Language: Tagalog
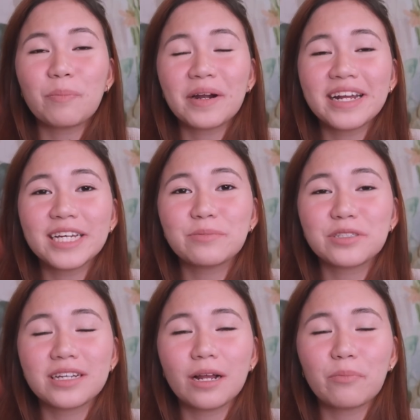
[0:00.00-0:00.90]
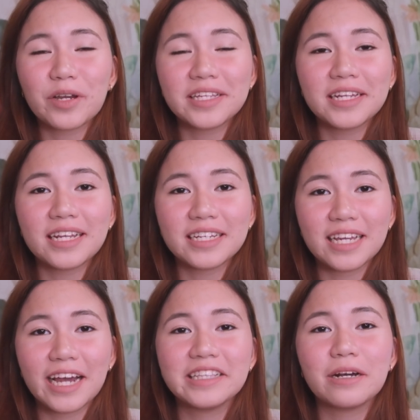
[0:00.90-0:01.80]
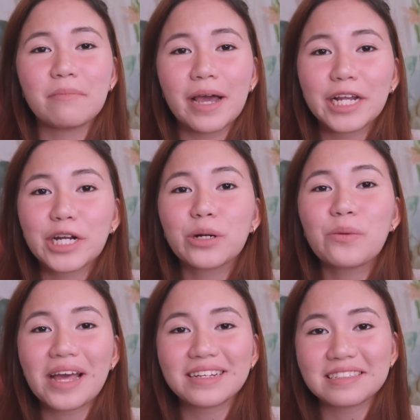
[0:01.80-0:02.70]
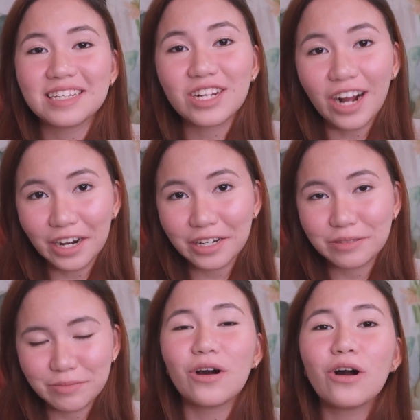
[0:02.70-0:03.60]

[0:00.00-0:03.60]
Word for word: So, parehas mas silang pwedeng lagyan ng micro SD card.